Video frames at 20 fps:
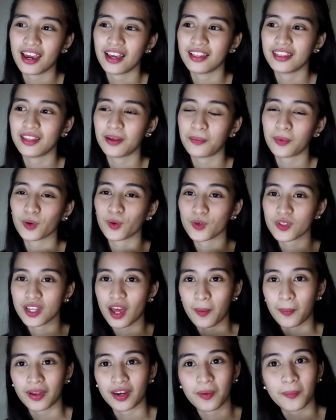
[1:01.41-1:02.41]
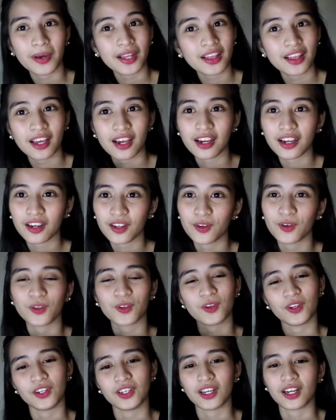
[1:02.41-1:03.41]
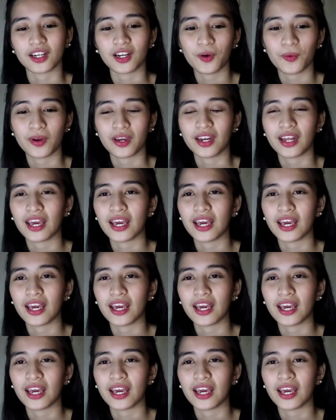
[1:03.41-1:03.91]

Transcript: And, napag-usapan naman na, ganun, kung ano yung gagawin.